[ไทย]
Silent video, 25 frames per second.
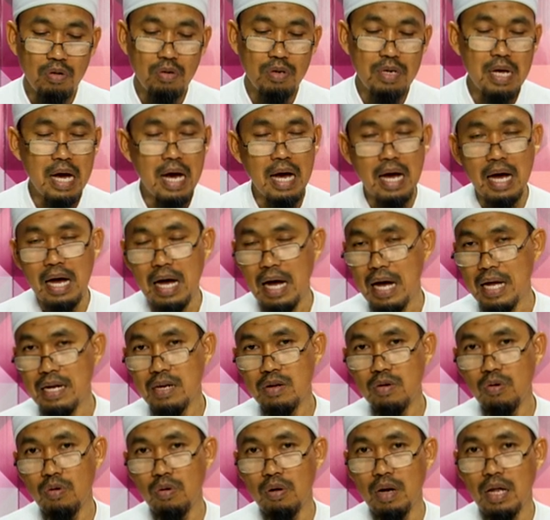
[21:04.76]
ยุนฮาอัน
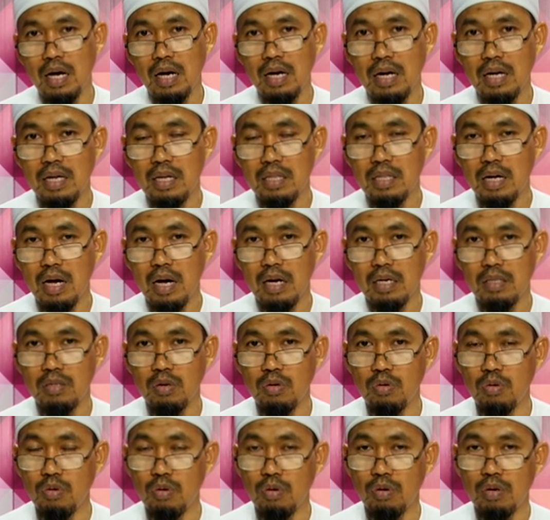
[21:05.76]
ฮูแล้วก็จะต้อง
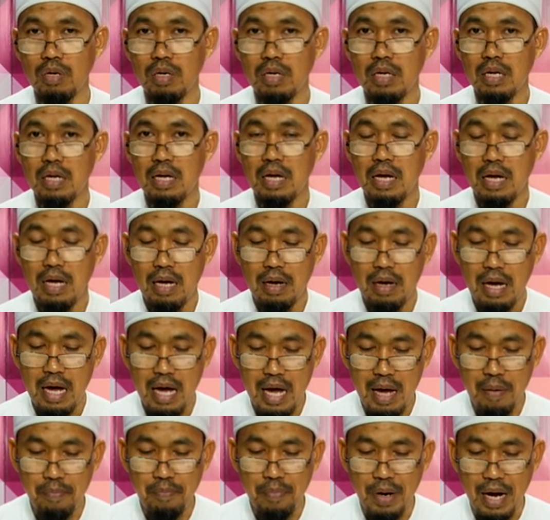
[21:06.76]
ถูก
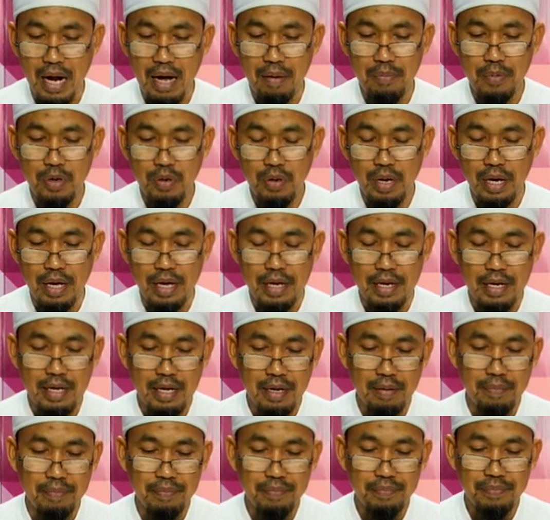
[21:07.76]
ห้ามปรามด้วยนะ
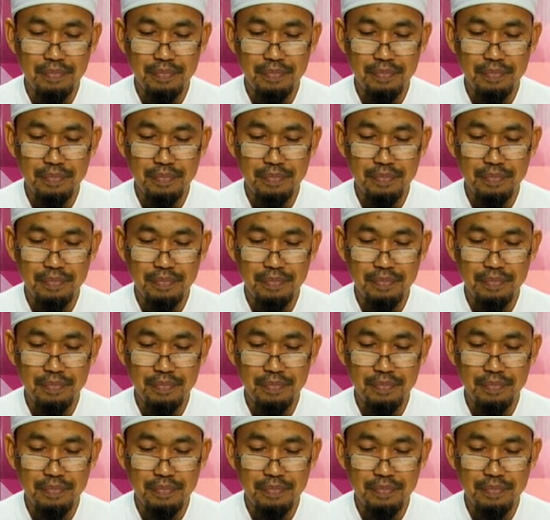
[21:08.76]
ครับ